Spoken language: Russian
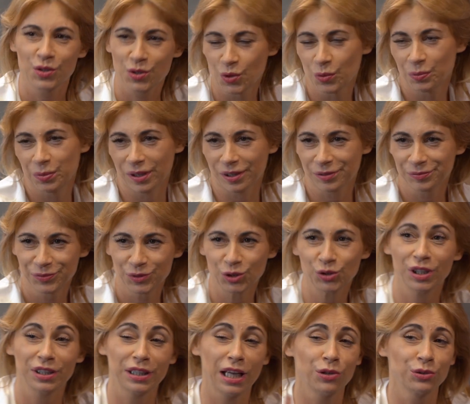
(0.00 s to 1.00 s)
Супер. Ну
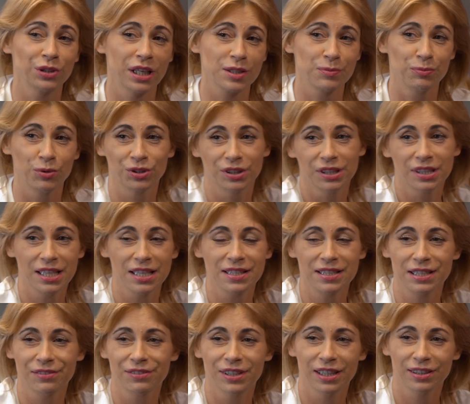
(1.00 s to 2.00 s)
тогда у нас будет
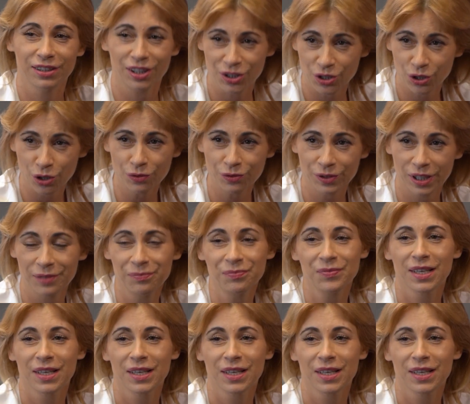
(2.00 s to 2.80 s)
интенсивная тренировка